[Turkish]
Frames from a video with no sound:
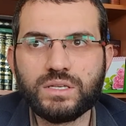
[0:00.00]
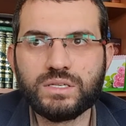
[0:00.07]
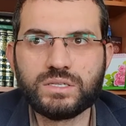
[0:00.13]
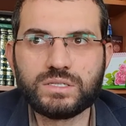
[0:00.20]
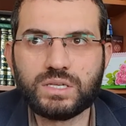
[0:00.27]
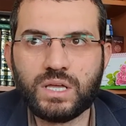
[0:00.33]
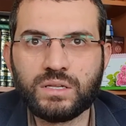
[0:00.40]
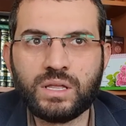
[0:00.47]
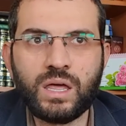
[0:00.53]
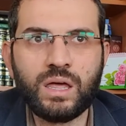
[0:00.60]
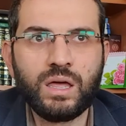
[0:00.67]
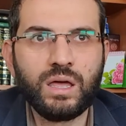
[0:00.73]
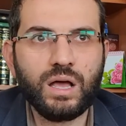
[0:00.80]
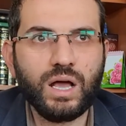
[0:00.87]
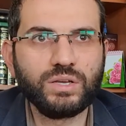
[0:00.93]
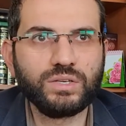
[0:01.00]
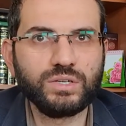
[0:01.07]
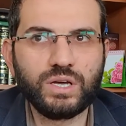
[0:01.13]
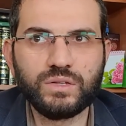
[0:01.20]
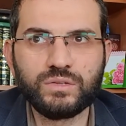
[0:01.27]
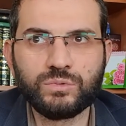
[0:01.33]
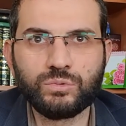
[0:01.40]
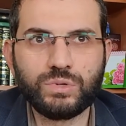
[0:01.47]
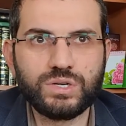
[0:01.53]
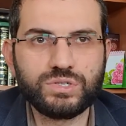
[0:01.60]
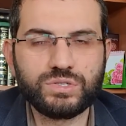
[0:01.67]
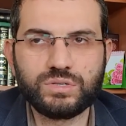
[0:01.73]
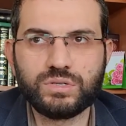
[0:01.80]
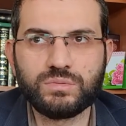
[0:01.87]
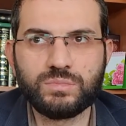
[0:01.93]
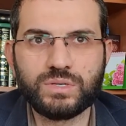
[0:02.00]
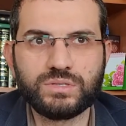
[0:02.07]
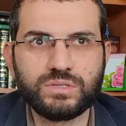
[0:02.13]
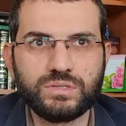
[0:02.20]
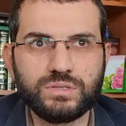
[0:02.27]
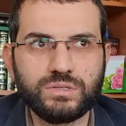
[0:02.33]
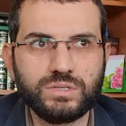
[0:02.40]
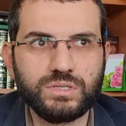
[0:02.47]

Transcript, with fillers: insana hakikatin ulaştırılması,